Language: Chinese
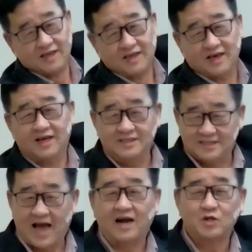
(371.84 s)
很
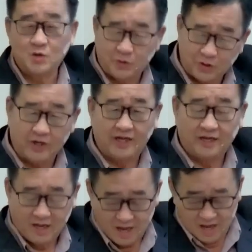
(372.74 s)
长，对不对？
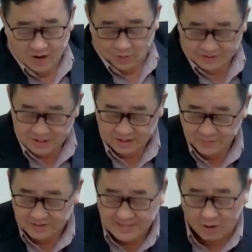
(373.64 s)
我叫你们
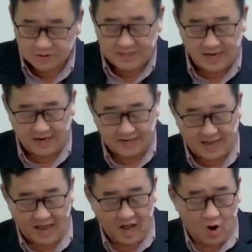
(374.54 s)
抄下来呢，
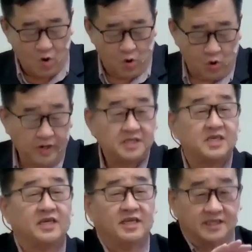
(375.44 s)
回
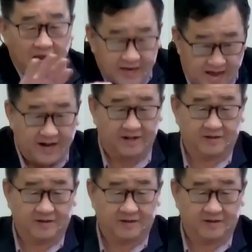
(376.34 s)
去你才看。